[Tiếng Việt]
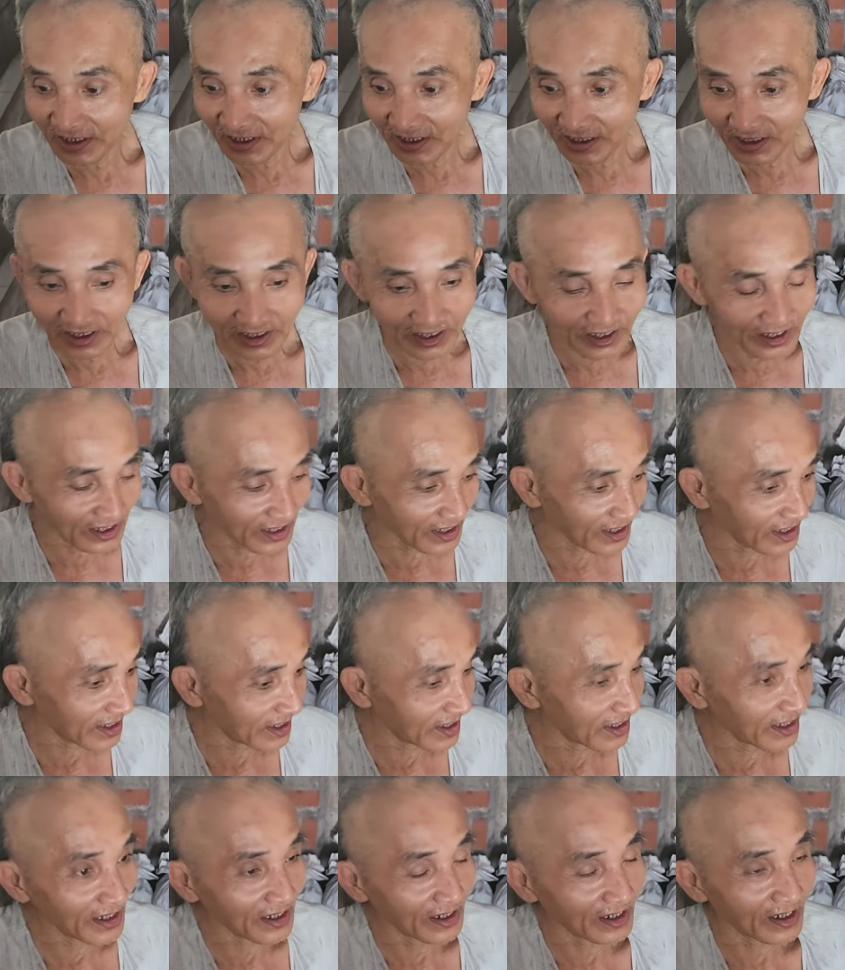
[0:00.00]
ờ,
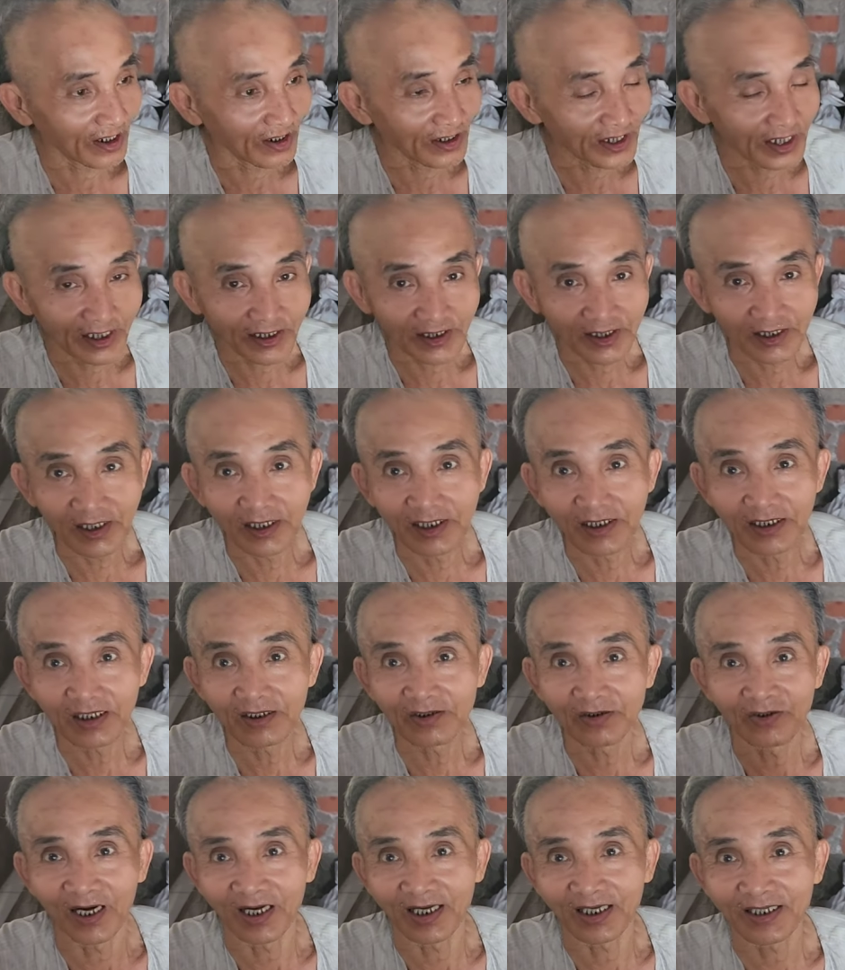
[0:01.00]
gì loại giấy cứng
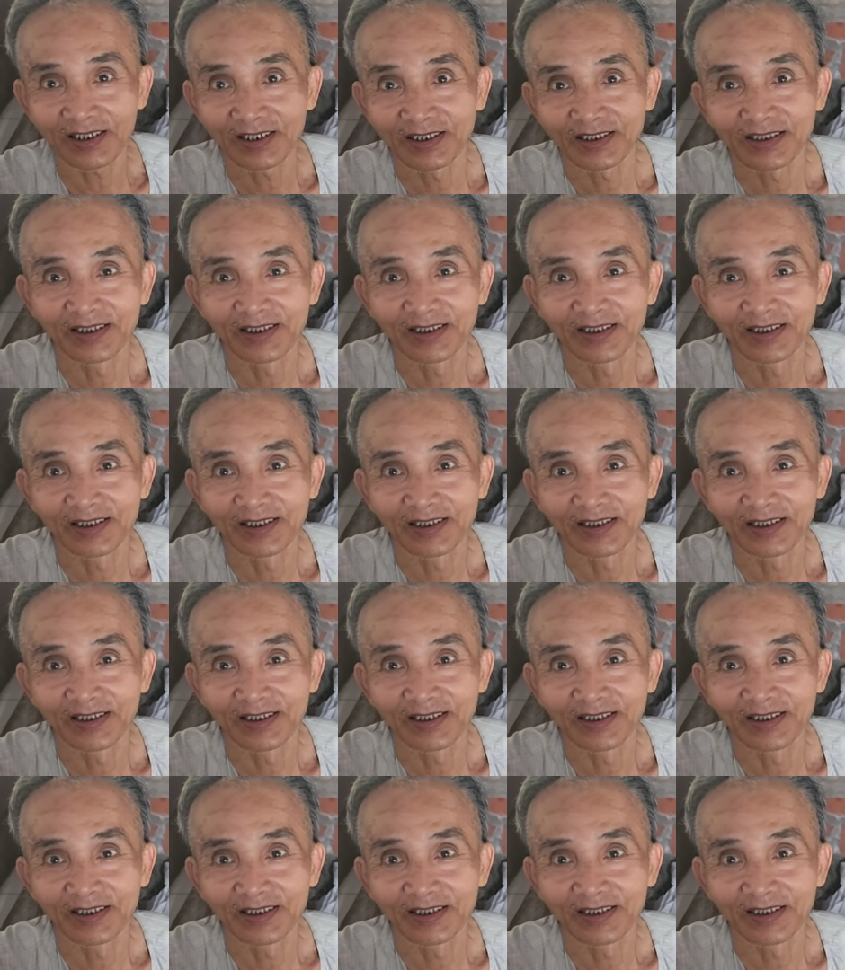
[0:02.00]
đến quạt